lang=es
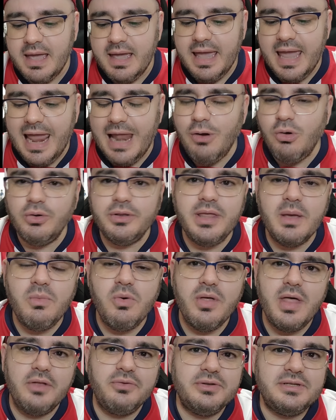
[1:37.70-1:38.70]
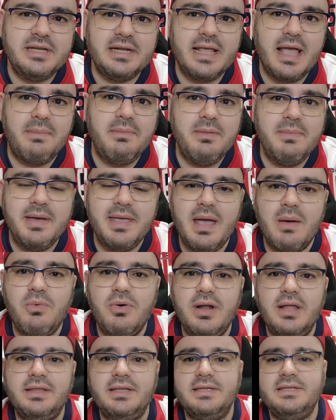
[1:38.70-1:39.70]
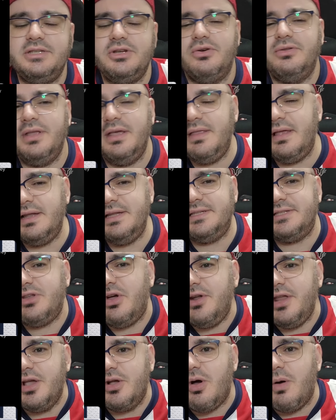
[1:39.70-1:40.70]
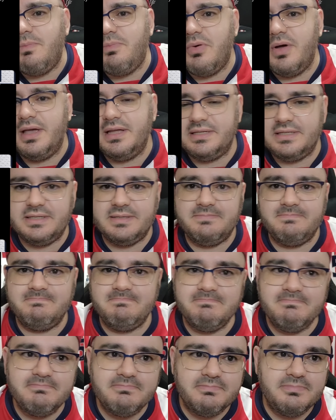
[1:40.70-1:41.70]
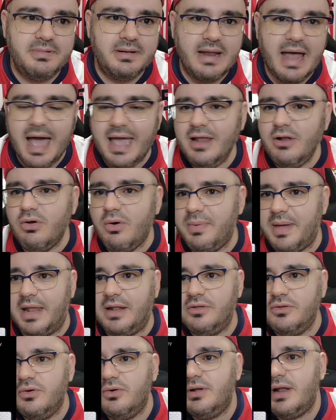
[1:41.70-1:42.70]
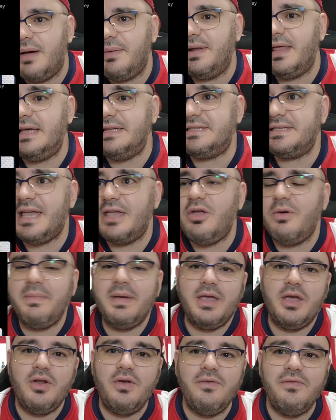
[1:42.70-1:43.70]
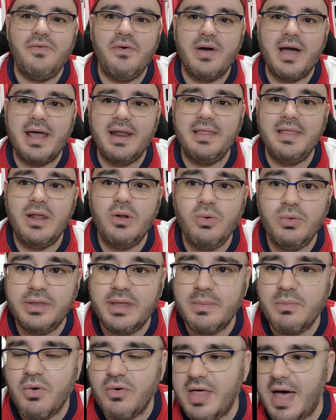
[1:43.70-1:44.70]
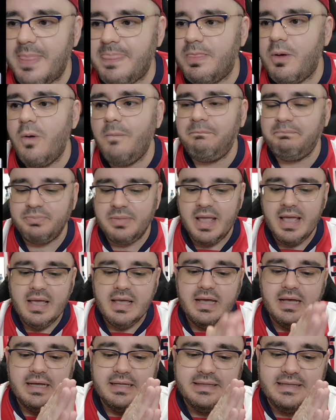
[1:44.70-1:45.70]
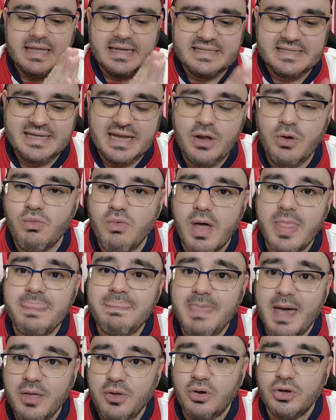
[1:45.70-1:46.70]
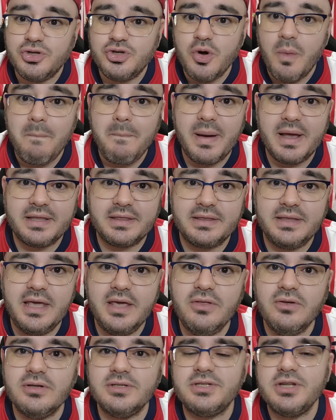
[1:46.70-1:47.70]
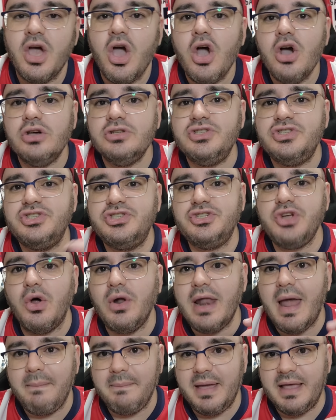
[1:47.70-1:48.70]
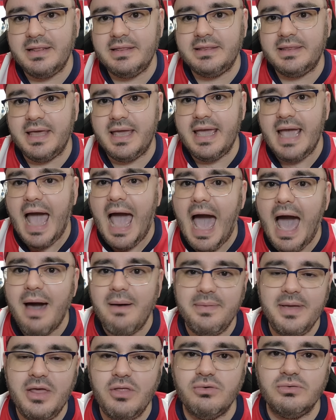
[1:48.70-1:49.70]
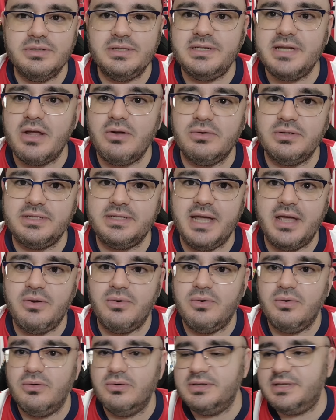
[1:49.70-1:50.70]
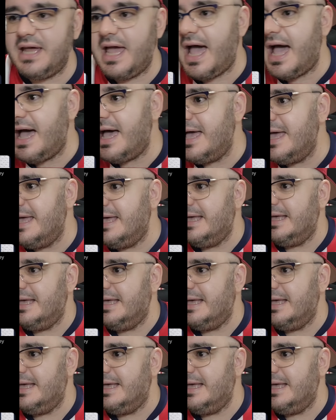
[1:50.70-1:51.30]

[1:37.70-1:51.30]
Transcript: el último dato es el que a mí me llamó la atención. En el histórico, pues, ahí lo ven, ¿no? La verdad es que yo me quiero enfocar en el último dato. De 58 partidos, solamente ha habido un 0-0. O sea,